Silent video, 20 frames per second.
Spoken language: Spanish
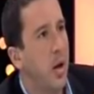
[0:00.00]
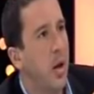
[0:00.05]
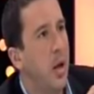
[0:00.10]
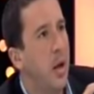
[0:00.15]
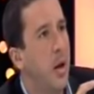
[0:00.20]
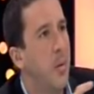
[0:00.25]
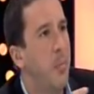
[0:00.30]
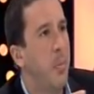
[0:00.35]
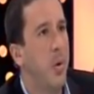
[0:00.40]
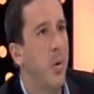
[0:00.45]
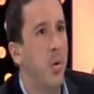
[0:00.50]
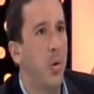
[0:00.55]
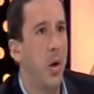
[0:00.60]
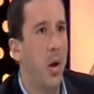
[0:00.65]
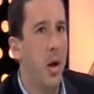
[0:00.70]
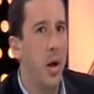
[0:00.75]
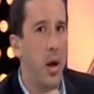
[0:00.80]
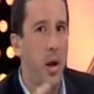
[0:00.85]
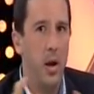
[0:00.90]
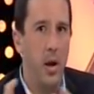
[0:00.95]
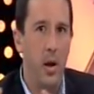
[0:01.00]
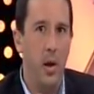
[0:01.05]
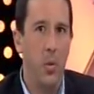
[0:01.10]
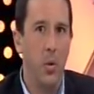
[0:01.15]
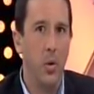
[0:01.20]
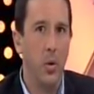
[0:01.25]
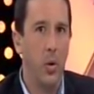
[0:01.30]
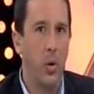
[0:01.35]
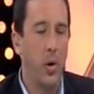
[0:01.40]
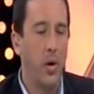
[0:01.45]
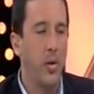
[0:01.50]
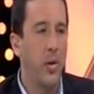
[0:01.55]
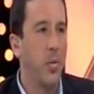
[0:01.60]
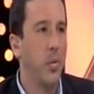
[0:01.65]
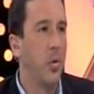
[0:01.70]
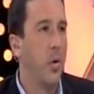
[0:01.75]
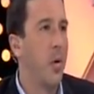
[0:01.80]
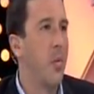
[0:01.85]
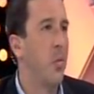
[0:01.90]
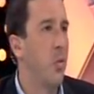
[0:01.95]
y le pido que eh, cuando
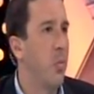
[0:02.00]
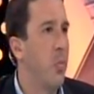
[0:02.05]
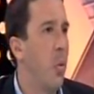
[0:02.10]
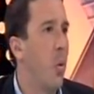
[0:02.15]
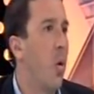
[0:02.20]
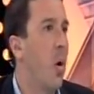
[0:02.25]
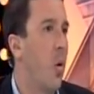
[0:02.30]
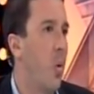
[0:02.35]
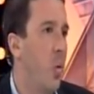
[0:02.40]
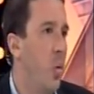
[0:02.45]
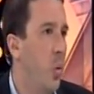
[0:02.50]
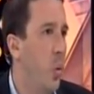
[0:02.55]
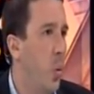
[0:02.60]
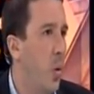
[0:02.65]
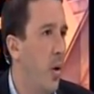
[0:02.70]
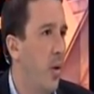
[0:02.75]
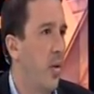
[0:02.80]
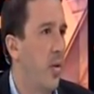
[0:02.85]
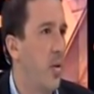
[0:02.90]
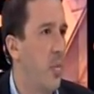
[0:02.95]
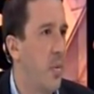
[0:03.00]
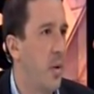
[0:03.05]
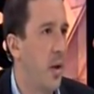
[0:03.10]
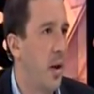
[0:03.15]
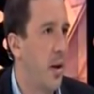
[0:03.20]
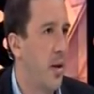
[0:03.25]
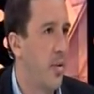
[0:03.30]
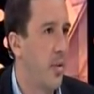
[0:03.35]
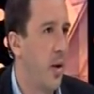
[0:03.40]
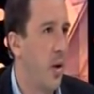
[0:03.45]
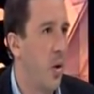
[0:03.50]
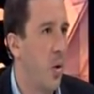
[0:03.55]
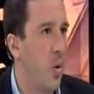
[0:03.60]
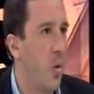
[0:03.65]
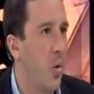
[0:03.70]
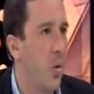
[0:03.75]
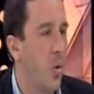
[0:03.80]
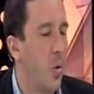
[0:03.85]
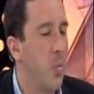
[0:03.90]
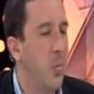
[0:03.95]
regresemos hablemos un poco de la coyuntura esta semana que ha
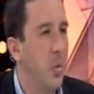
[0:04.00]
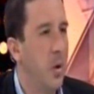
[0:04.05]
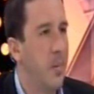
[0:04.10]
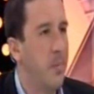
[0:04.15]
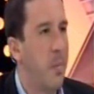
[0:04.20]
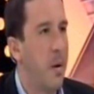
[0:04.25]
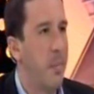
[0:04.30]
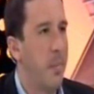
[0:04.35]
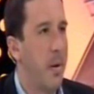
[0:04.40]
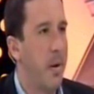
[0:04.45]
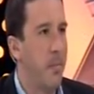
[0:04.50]
estado como una papa